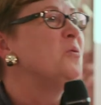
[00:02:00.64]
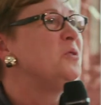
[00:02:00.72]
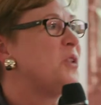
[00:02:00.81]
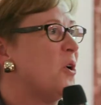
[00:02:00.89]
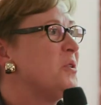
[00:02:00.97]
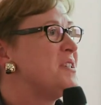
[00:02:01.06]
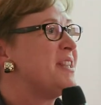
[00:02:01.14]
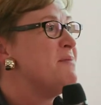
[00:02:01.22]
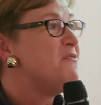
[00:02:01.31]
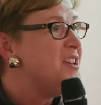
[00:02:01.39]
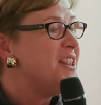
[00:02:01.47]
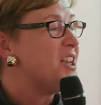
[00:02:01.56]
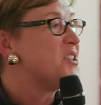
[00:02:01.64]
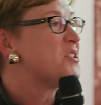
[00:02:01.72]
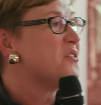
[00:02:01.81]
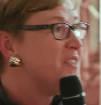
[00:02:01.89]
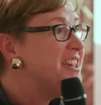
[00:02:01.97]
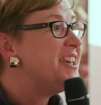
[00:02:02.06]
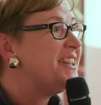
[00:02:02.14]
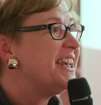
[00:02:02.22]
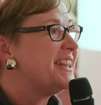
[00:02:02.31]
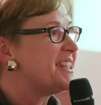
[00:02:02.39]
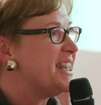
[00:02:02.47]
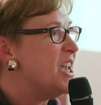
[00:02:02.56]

Und trotzdem finde ich es so wichtig, dass